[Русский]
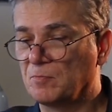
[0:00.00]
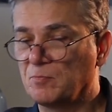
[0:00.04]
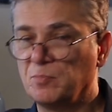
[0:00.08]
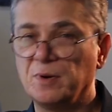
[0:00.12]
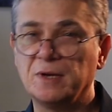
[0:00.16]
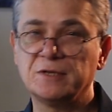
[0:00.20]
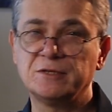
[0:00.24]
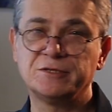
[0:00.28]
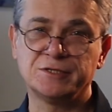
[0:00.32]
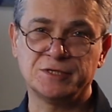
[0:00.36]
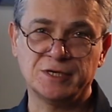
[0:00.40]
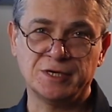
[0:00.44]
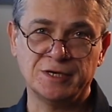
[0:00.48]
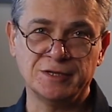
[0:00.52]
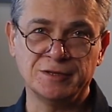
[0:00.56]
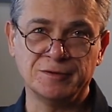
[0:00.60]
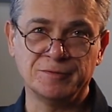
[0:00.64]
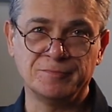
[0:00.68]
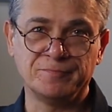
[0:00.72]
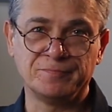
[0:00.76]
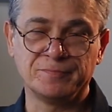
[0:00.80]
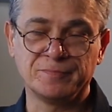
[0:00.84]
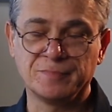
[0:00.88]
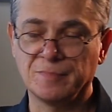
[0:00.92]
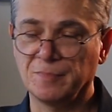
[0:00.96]
Пацан
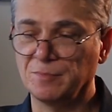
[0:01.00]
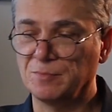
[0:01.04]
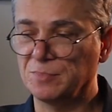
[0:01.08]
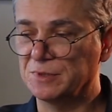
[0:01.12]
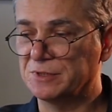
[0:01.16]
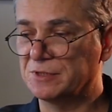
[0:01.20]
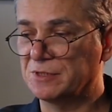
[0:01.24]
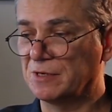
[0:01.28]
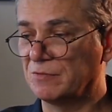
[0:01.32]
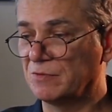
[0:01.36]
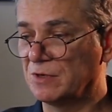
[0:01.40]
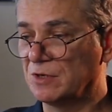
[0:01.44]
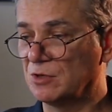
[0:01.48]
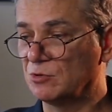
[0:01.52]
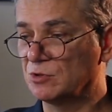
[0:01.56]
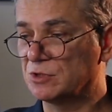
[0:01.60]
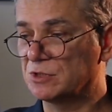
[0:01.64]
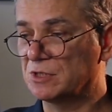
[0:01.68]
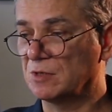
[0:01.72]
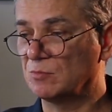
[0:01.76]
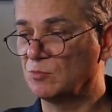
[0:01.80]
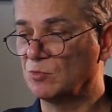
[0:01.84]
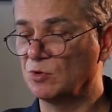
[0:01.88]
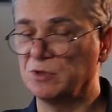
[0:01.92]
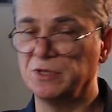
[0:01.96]
по сравнению
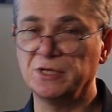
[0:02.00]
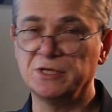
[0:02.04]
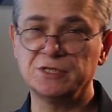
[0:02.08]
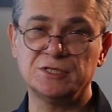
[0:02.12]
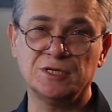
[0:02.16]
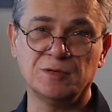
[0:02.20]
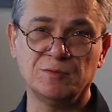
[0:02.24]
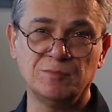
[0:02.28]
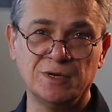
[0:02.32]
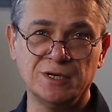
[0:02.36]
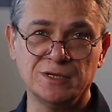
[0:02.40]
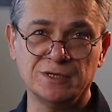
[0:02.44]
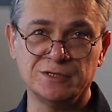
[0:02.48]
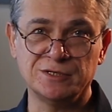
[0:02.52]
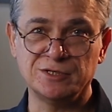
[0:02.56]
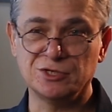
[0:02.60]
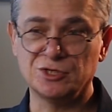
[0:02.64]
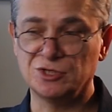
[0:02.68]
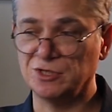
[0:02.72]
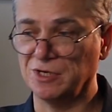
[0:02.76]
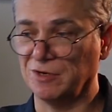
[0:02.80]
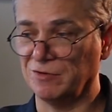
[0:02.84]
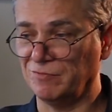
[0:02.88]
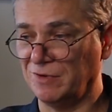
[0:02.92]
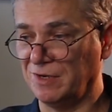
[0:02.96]
со мной, на 7 лет
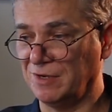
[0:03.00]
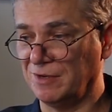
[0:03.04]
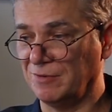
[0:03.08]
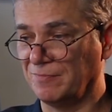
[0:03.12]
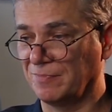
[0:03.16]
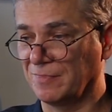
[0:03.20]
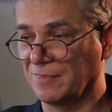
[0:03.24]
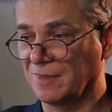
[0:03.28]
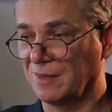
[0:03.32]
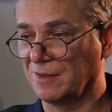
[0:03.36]
дешевле.